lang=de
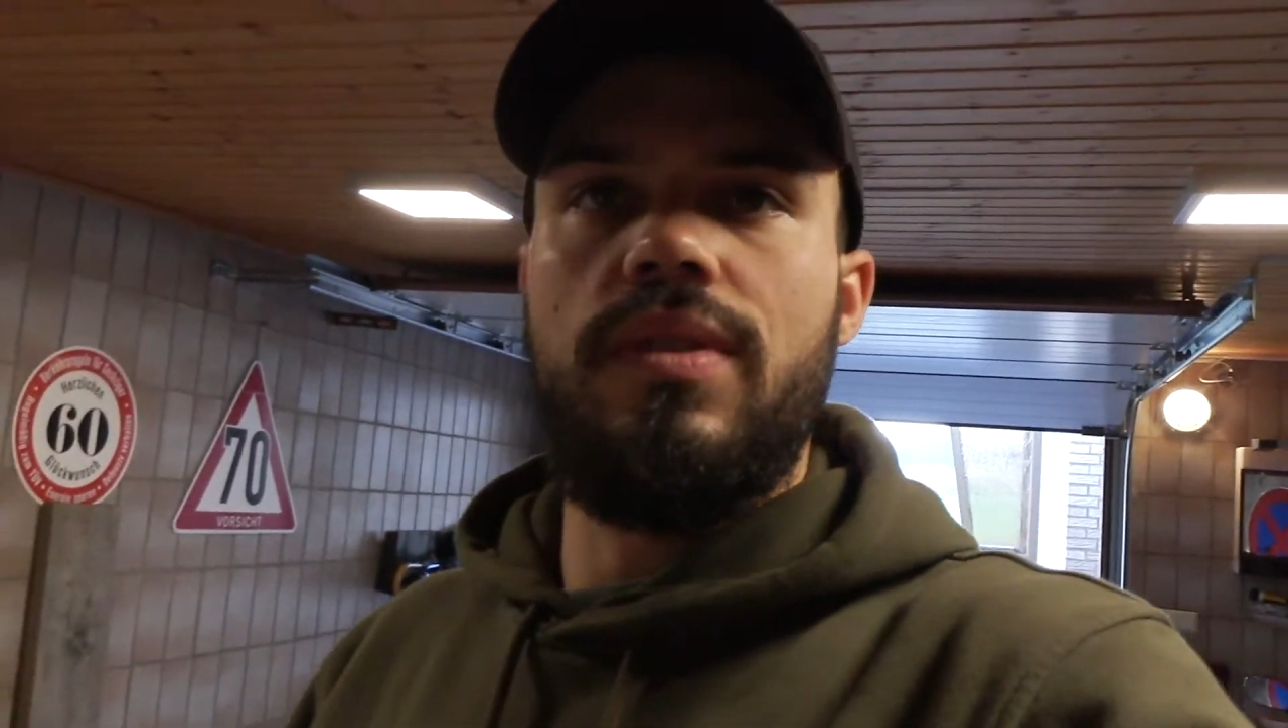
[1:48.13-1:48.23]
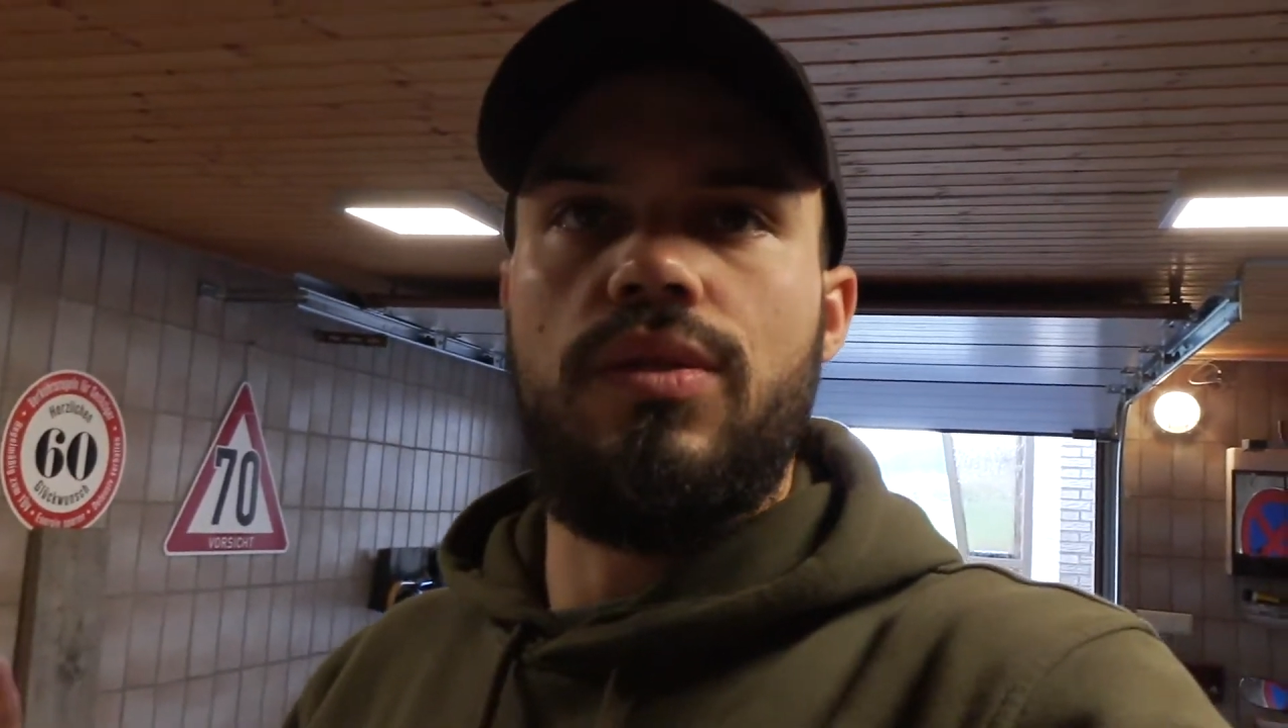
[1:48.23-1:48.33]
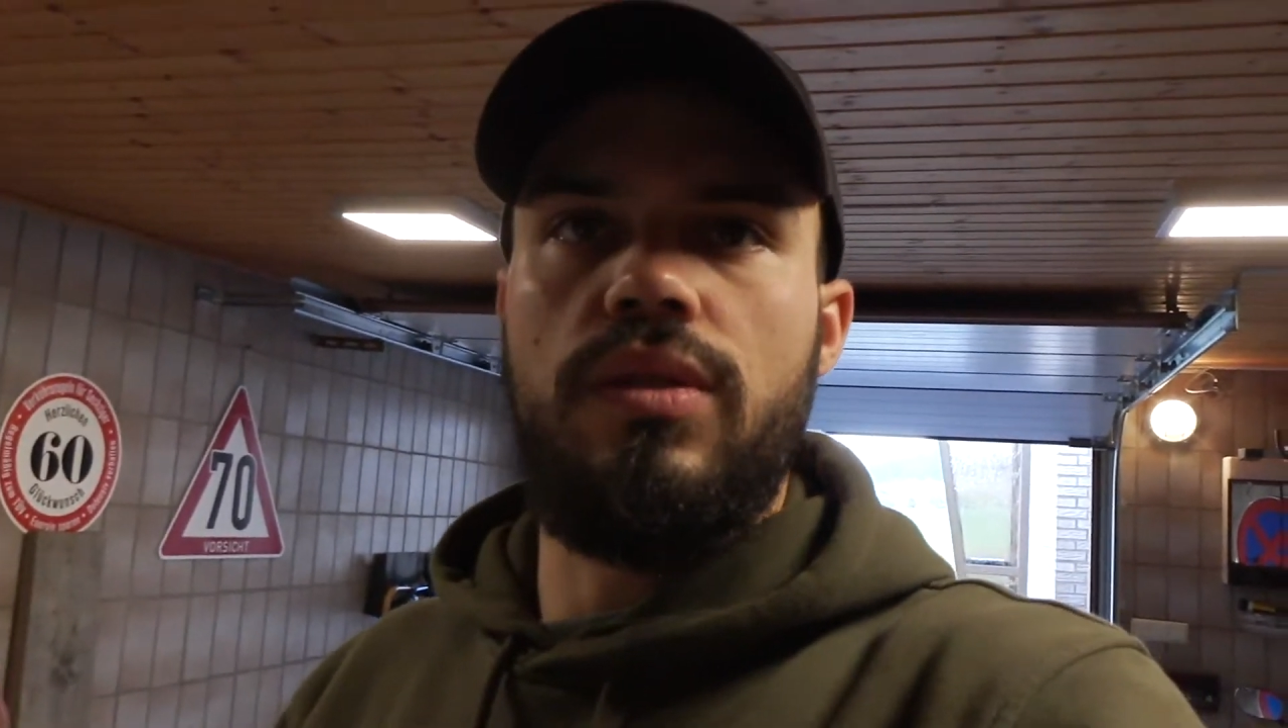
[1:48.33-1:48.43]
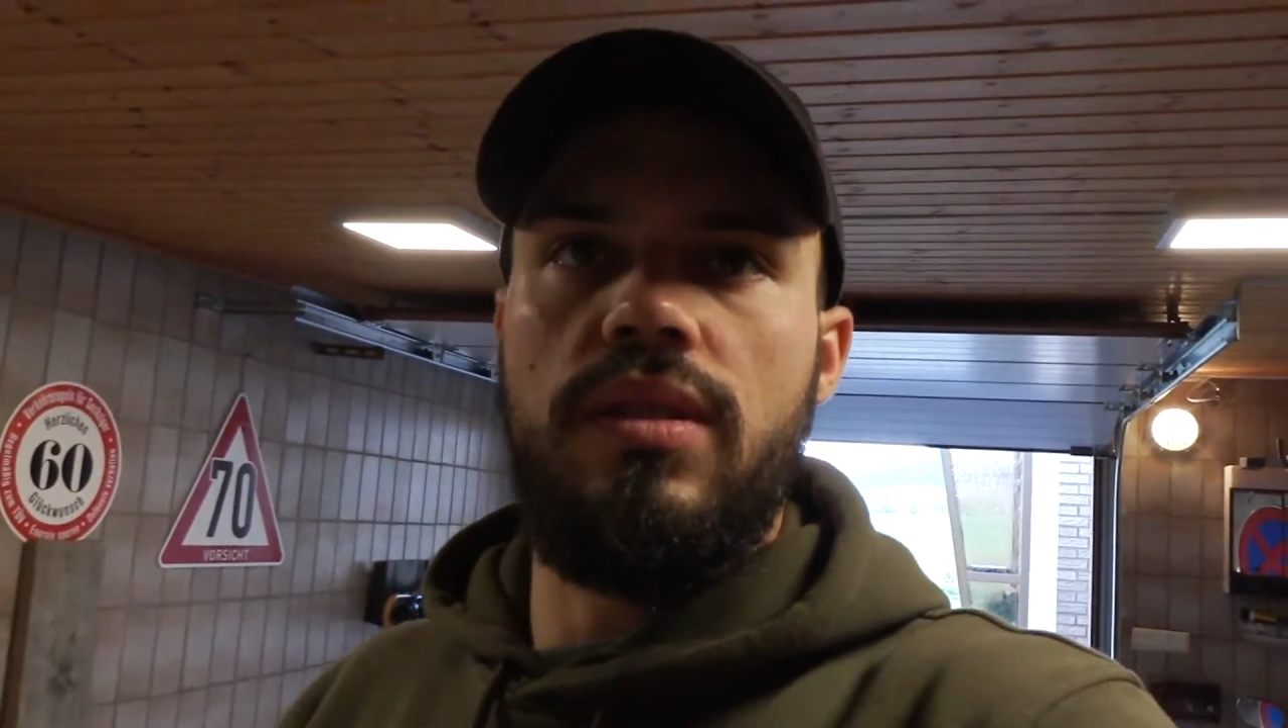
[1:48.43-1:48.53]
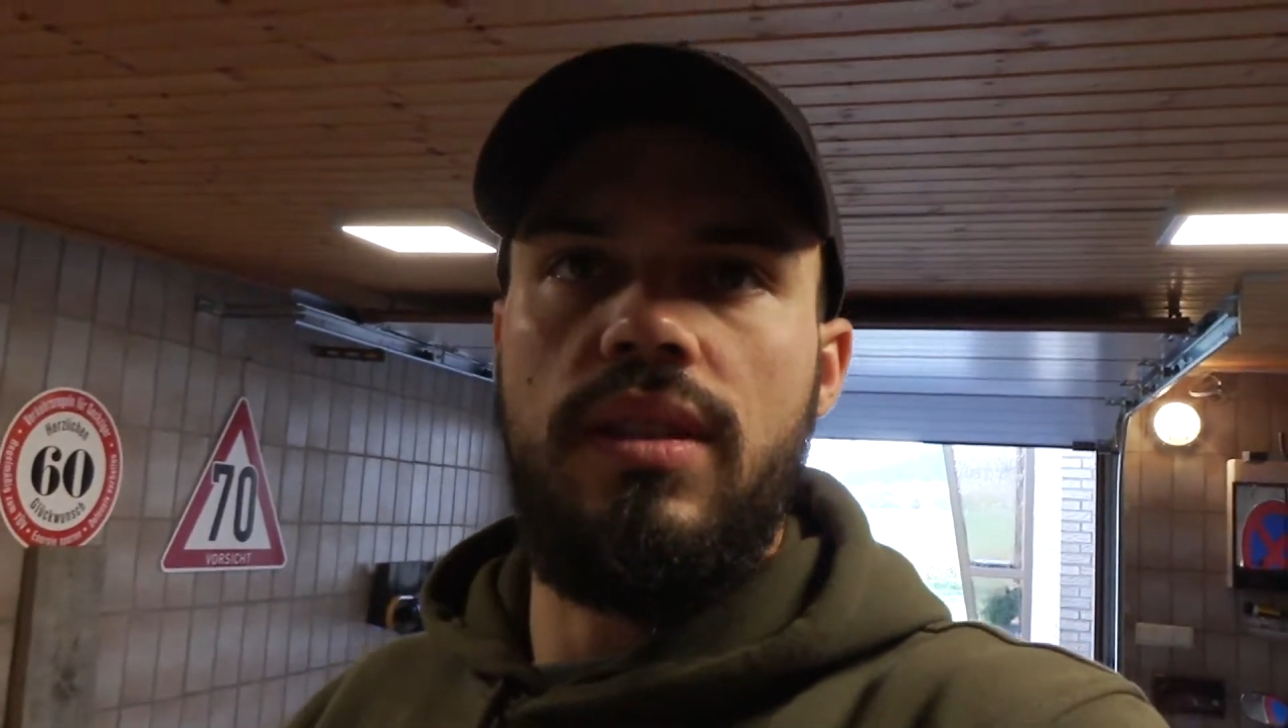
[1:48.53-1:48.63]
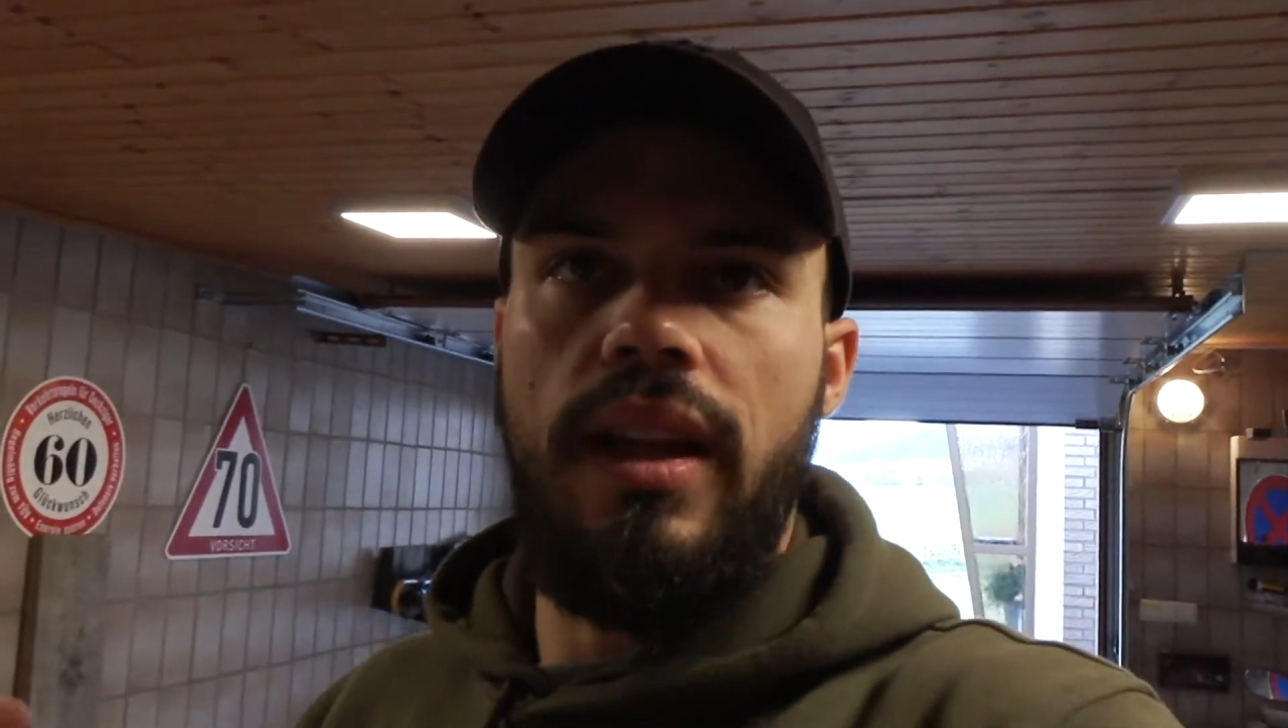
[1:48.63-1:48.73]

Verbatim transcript: wie so eine